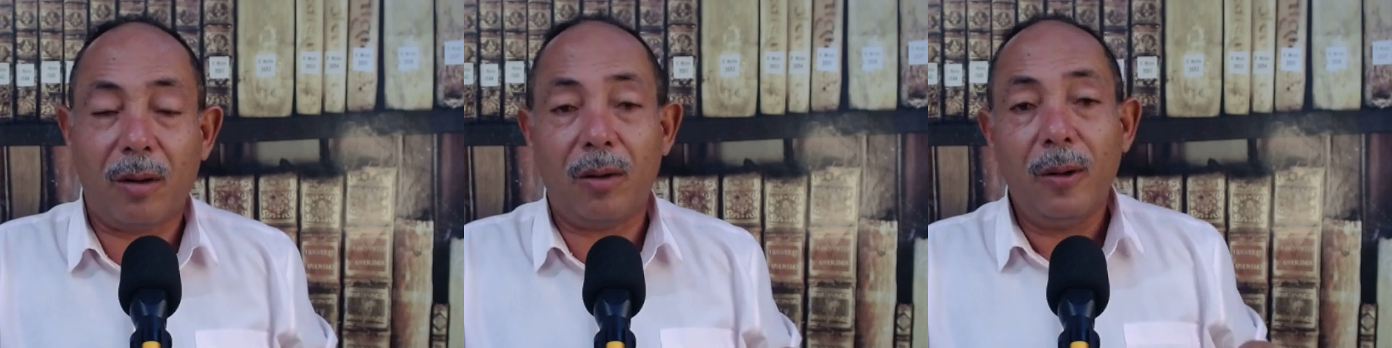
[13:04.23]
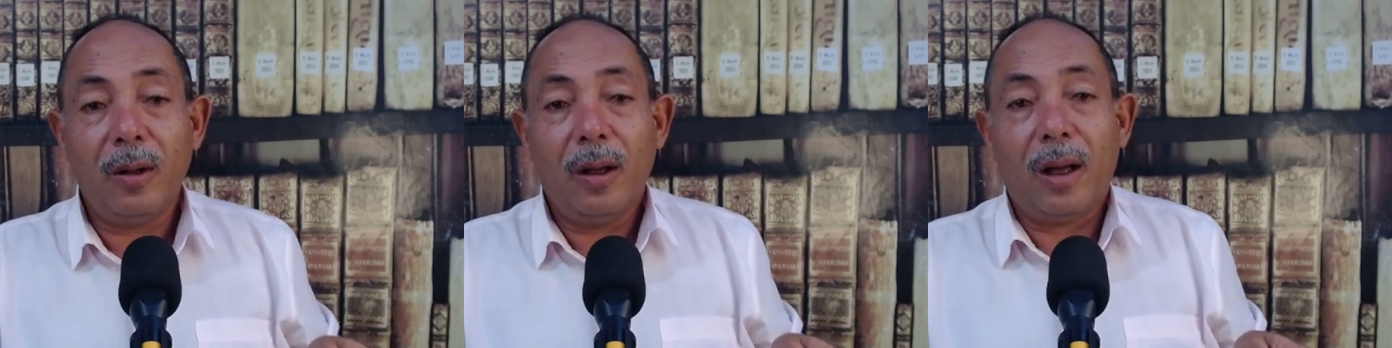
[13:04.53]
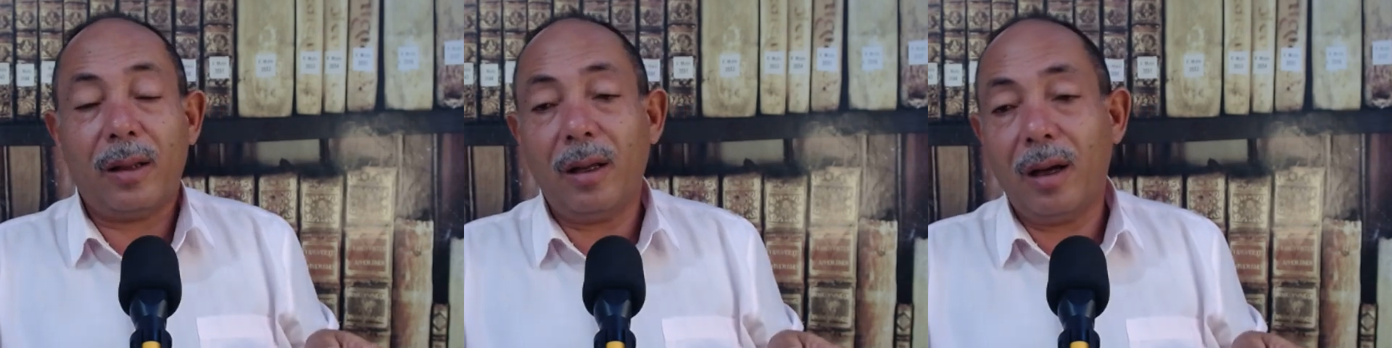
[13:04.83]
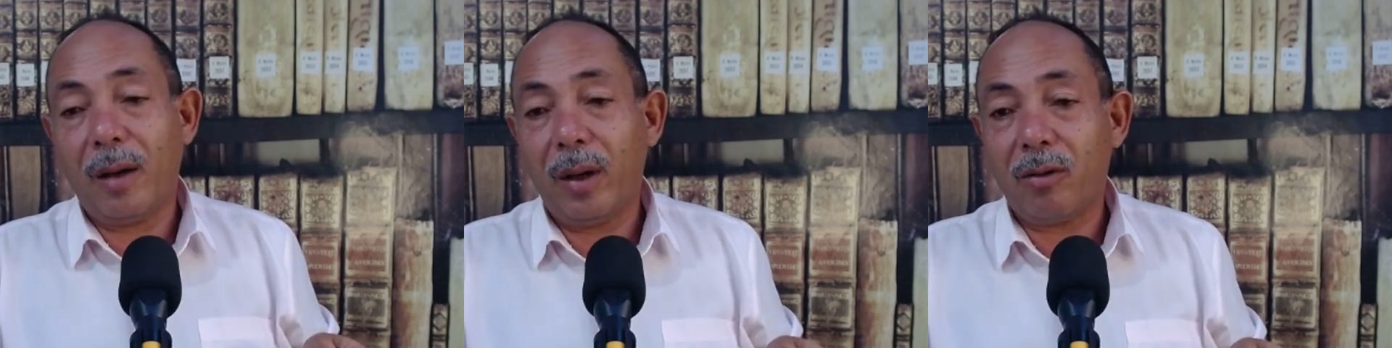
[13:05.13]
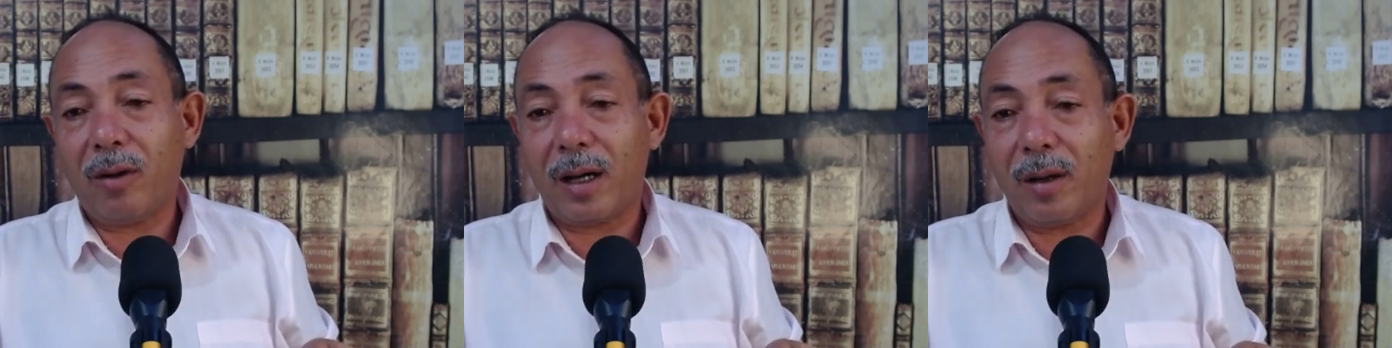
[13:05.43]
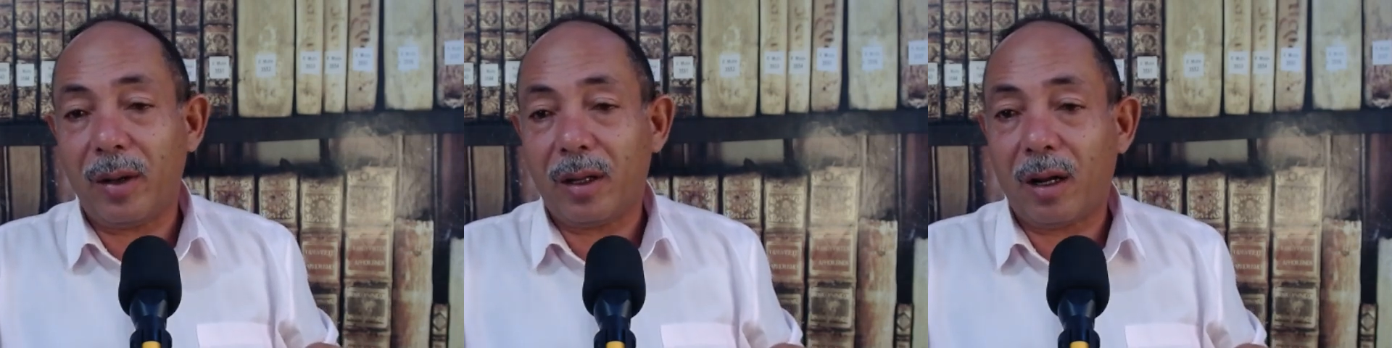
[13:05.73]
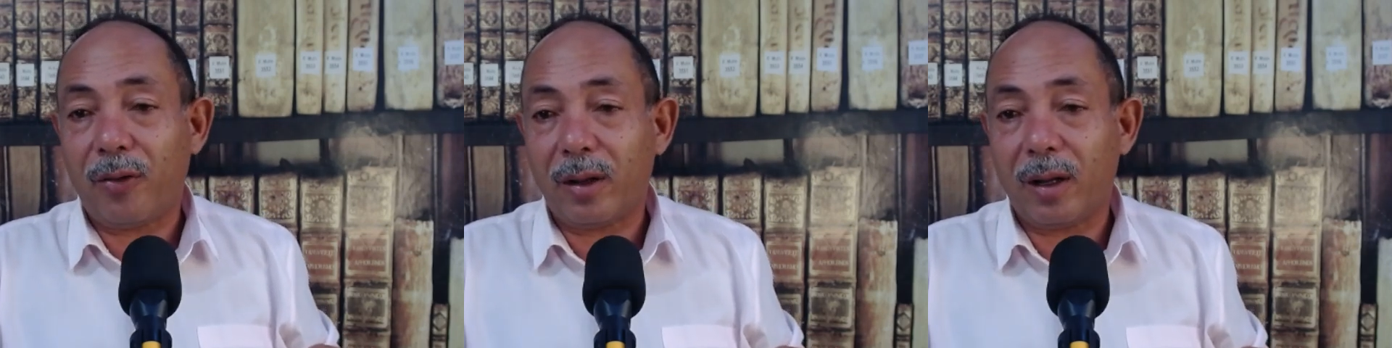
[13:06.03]
Tal. Antigamente o casamento
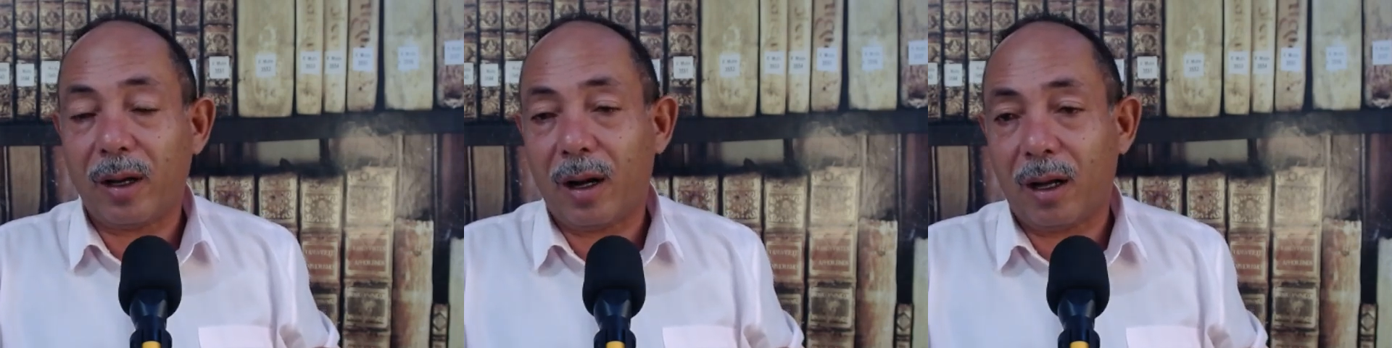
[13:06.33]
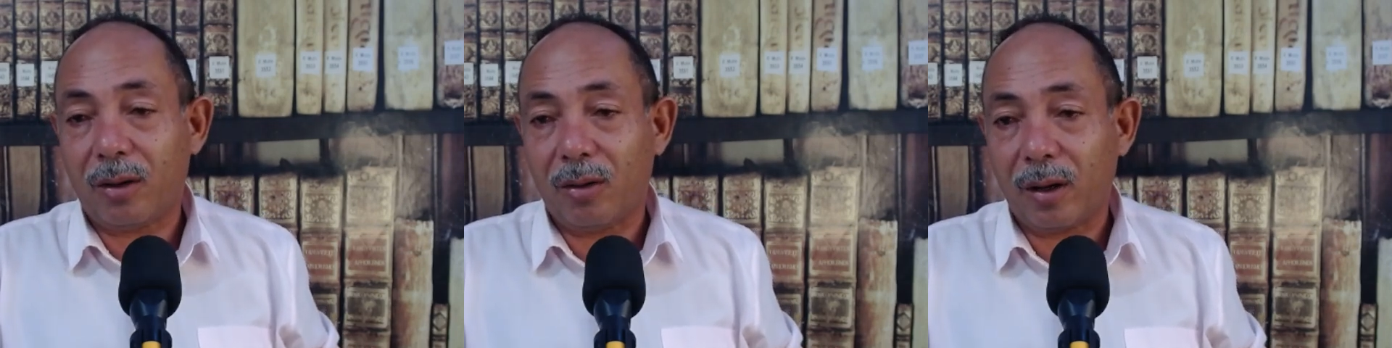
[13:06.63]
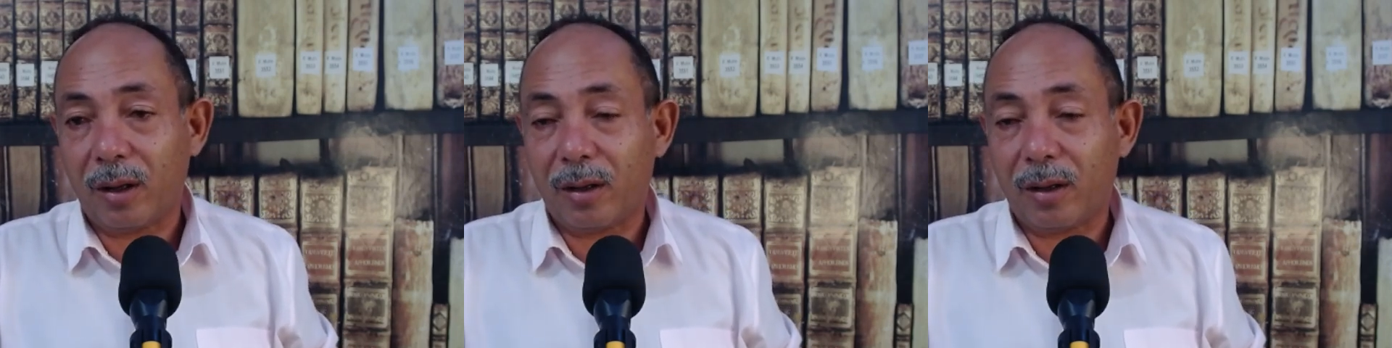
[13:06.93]
era feito na igreja católica.